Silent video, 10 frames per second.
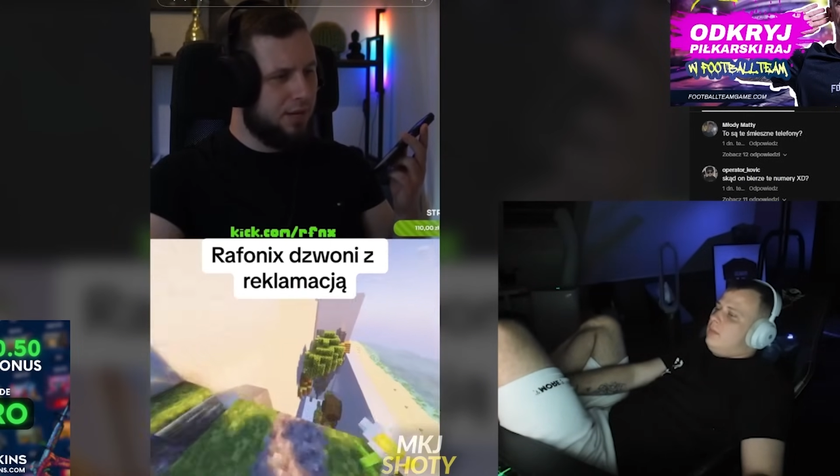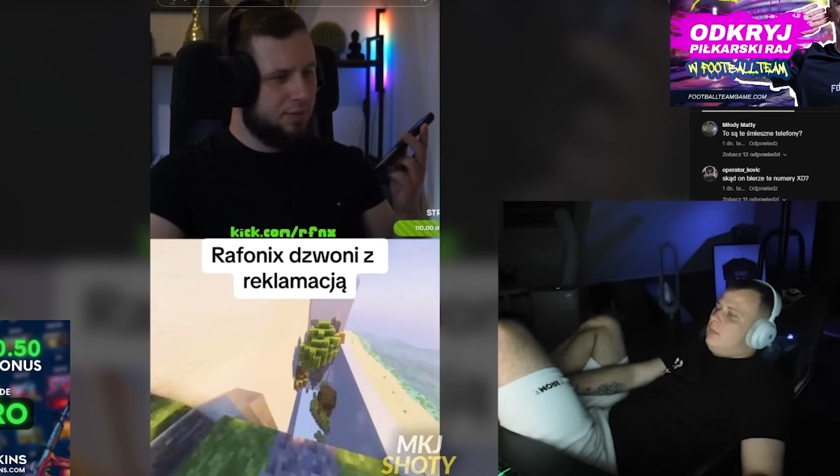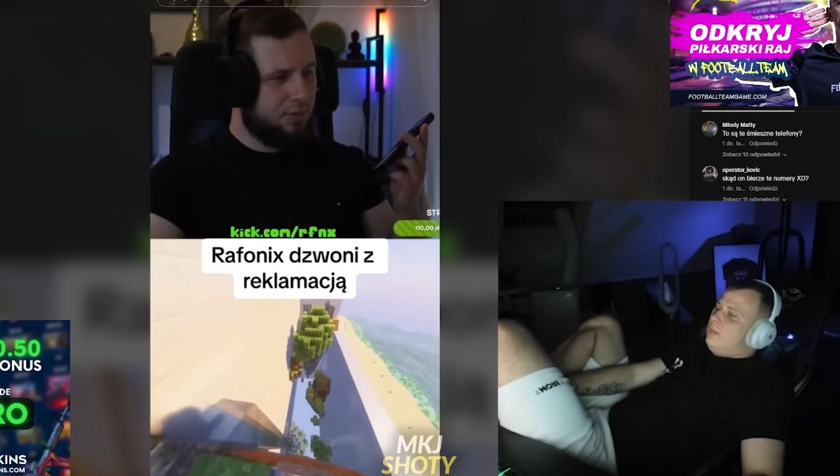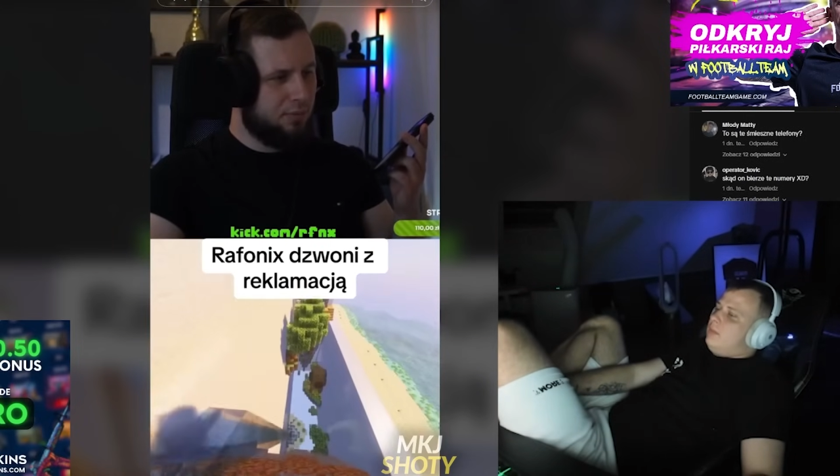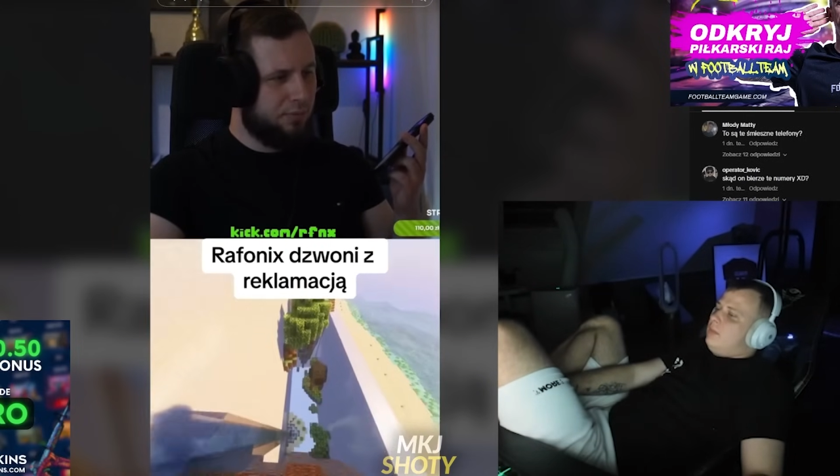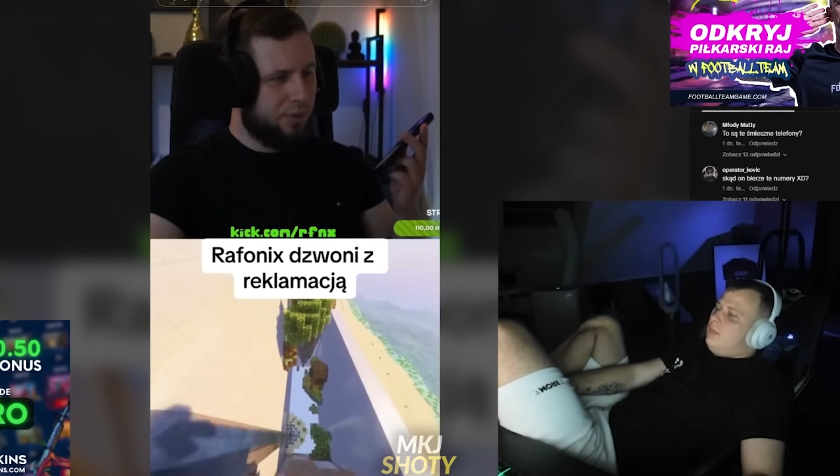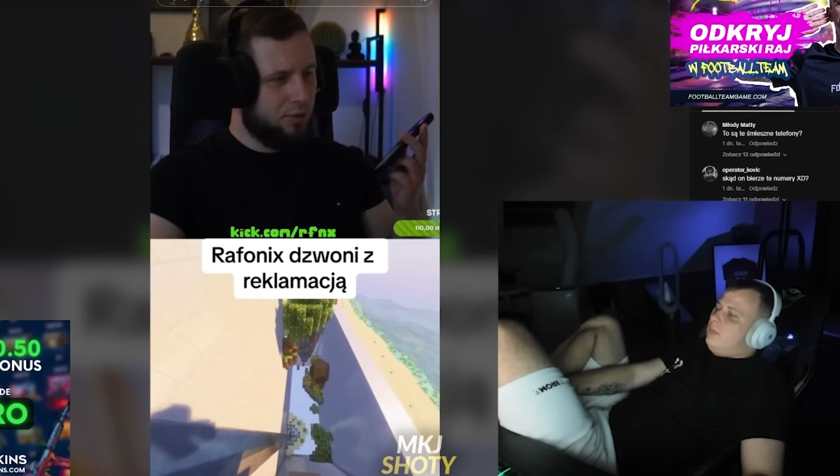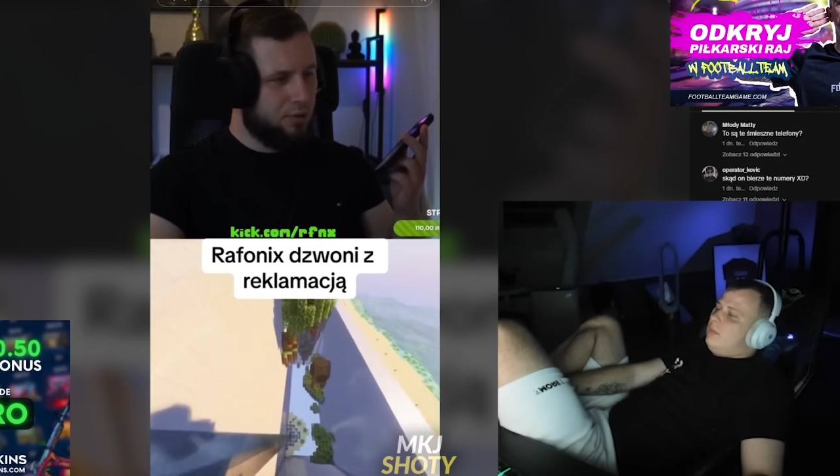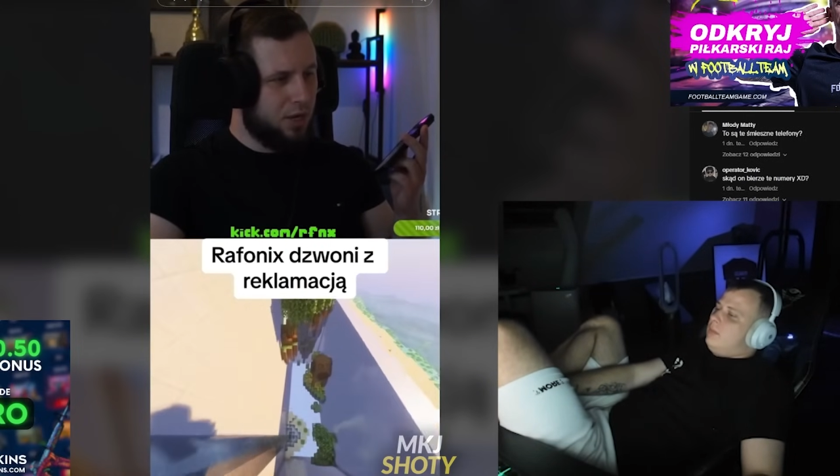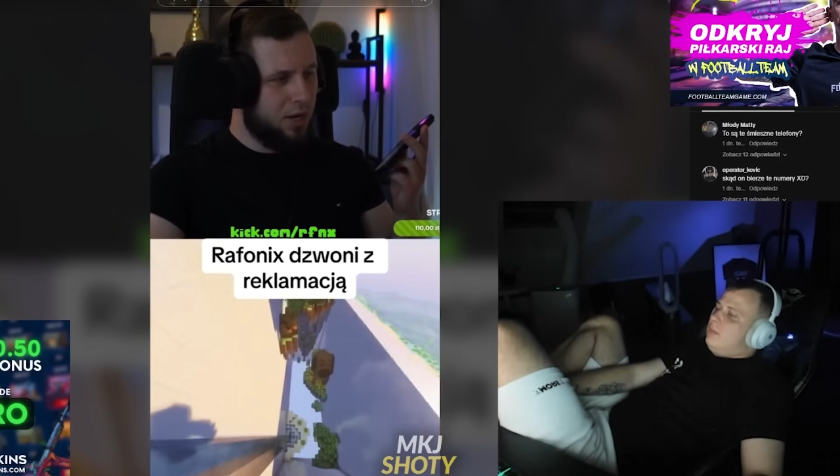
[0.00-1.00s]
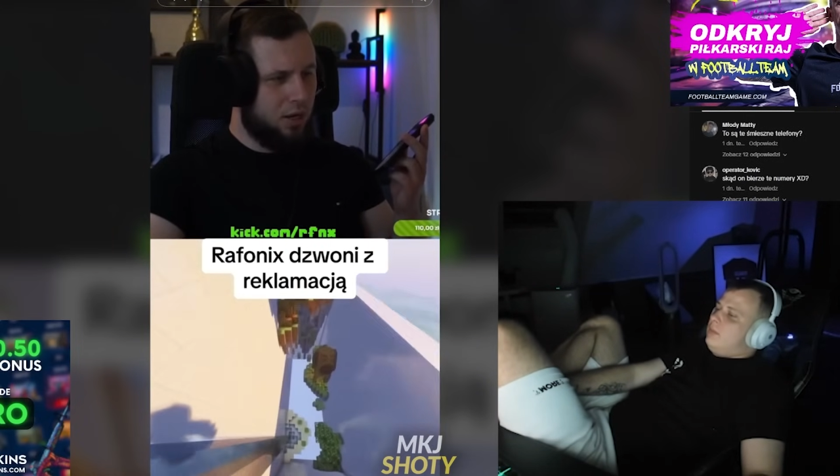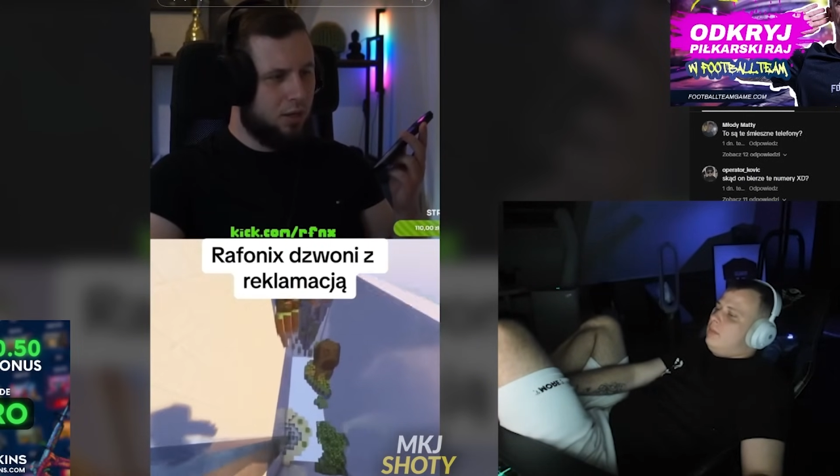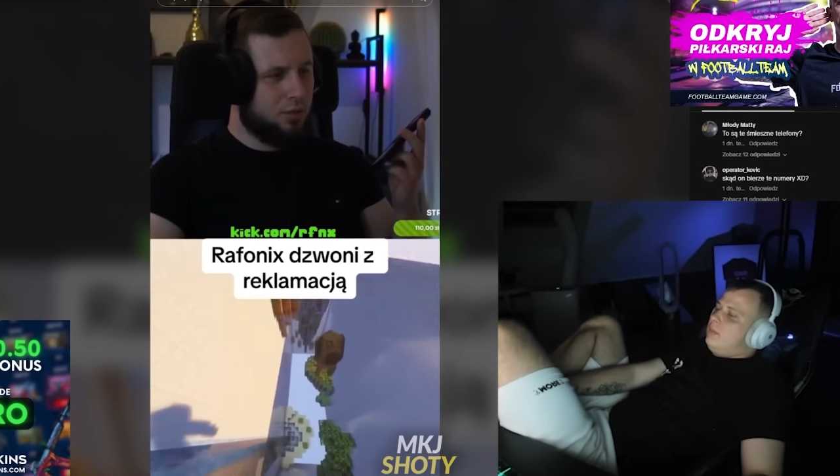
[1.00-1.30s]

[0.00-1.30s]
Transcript: razem proszę